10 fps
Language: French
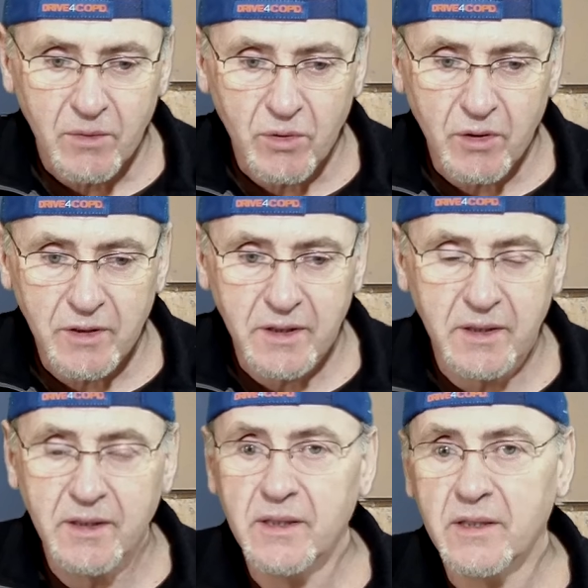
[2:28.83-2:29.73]
Donc quand
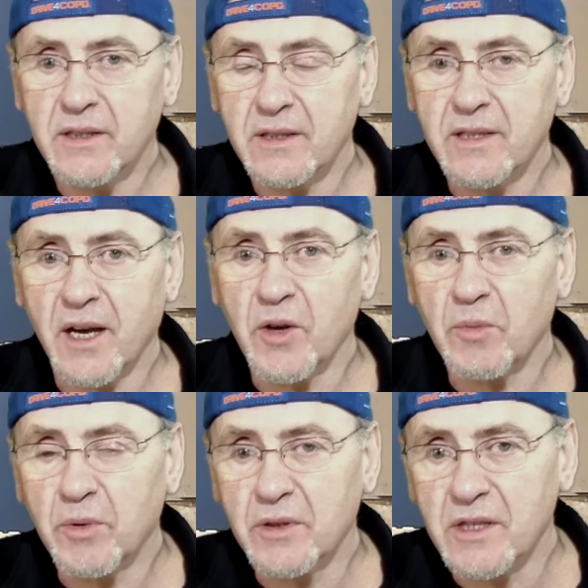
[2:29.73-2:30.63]
ils disent
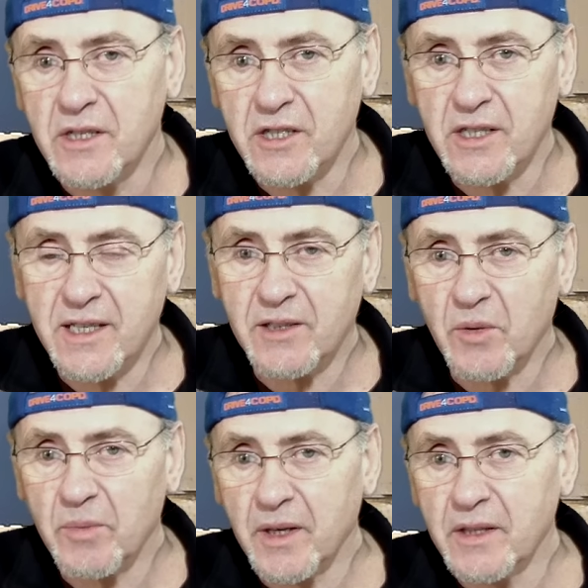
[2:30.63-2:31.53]
extérieur protégé des
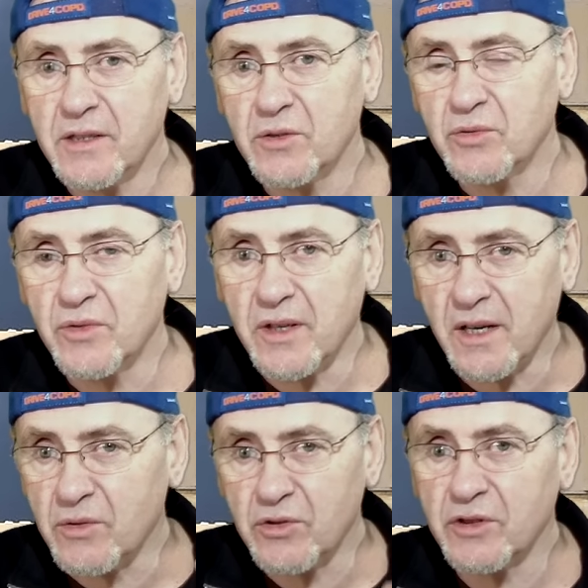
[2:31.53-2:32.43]
intempéries, c'est souvent
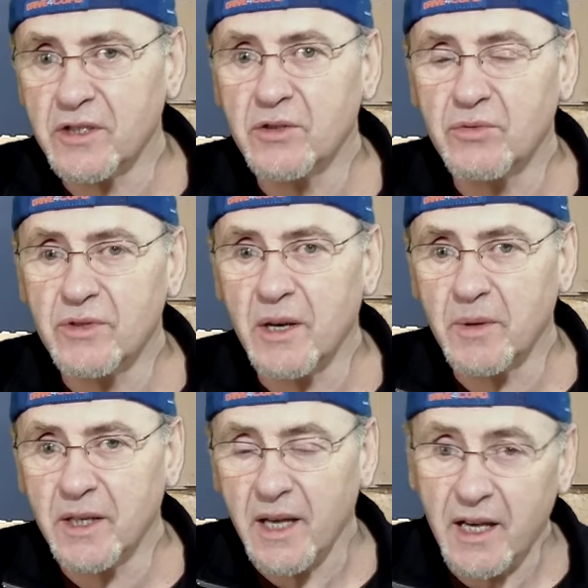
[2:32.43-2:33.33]
quelque chose qui est sous
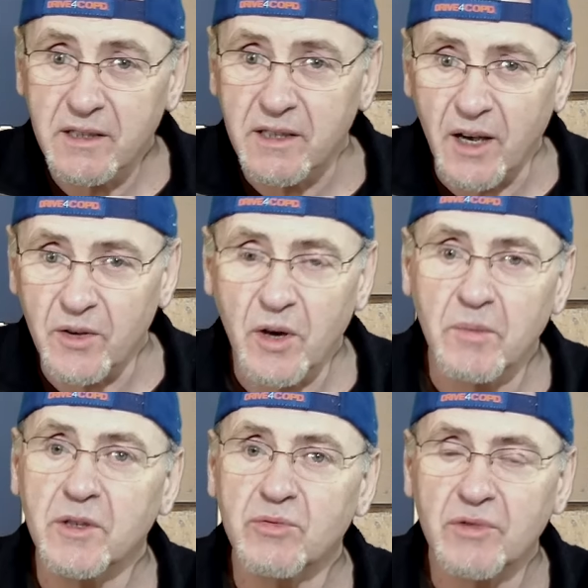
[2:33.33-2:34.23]
abri.
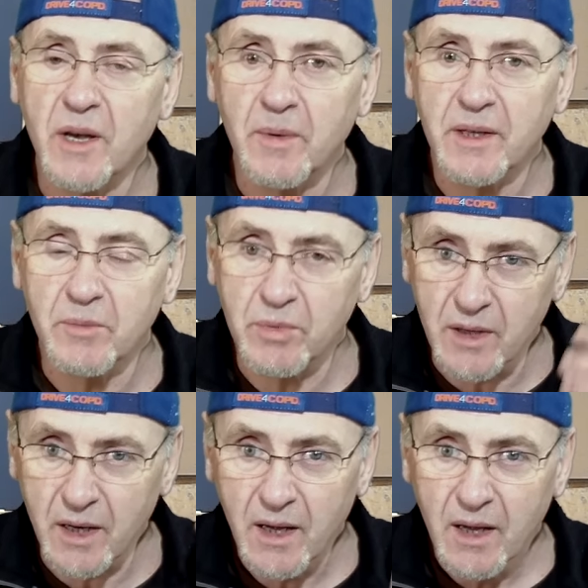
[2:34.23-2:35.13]
Extérieur mais sous abri, pour
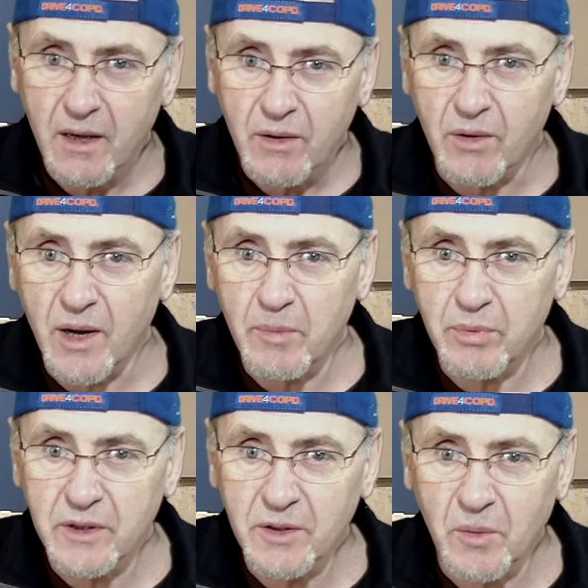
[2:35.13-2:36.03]
que la,
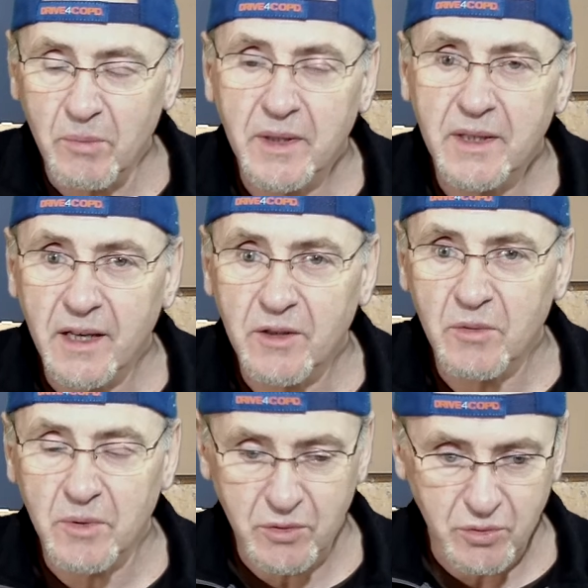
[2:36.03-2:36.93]
pluie ne tombe pas
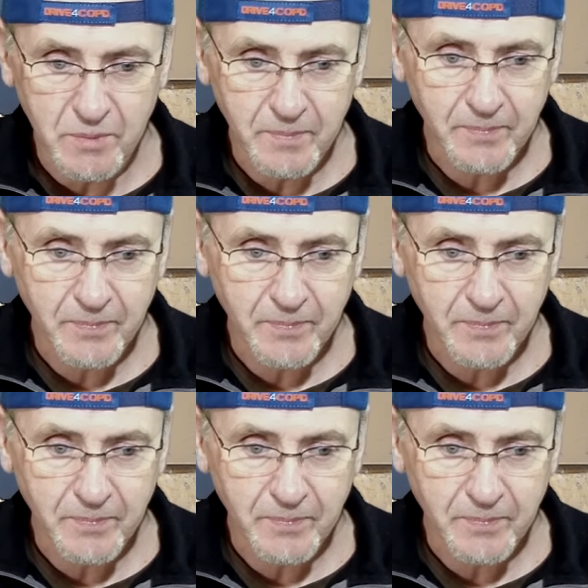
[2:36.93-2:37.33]
directement dessus.